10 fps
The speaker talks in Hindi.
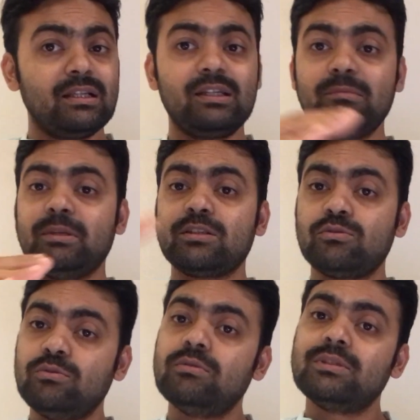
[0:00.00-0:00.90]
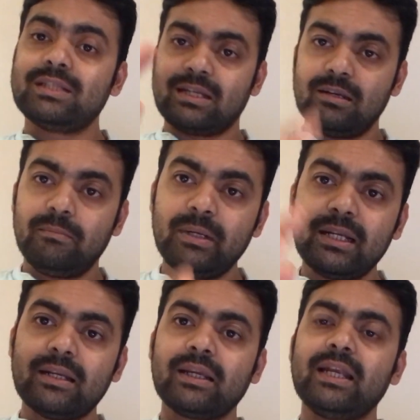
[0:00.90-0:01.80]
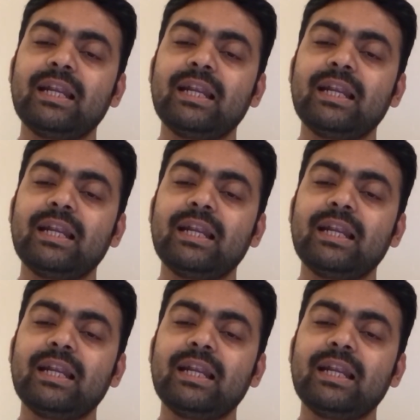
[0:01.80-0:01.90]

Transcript: टी प्लस टू सेटलमेंट के